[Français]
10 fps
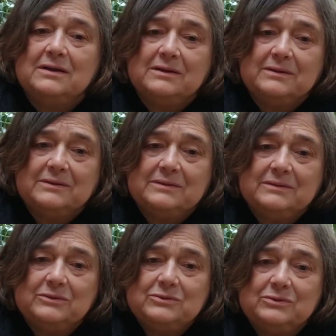euh,
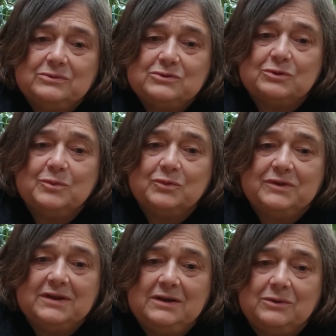de,
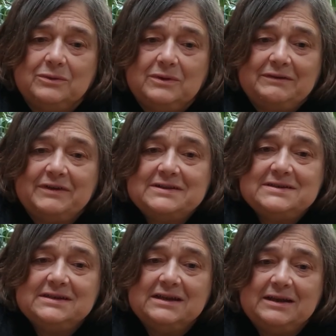surmonter la
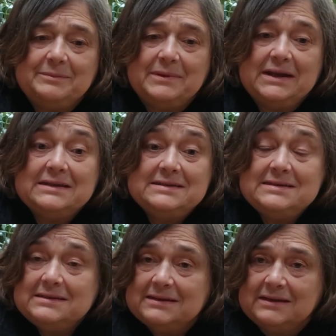fatigue et la
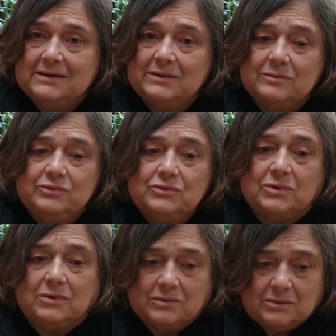maladie
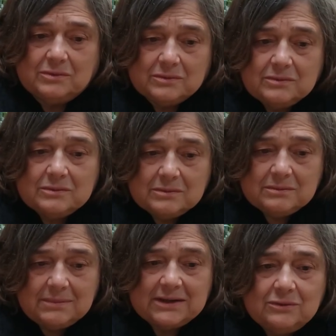pour
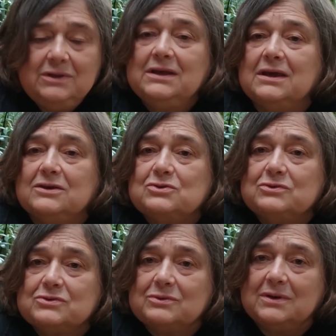bah, donner quelque
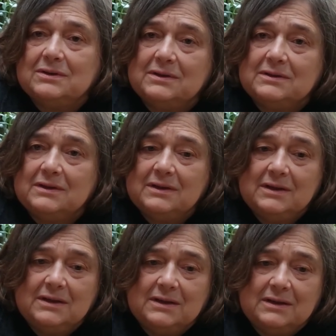chose. Quoi, hein.
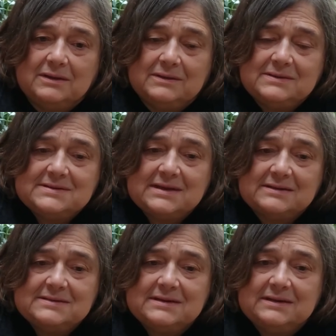Et
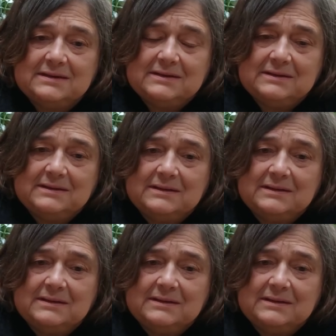ça, c'est.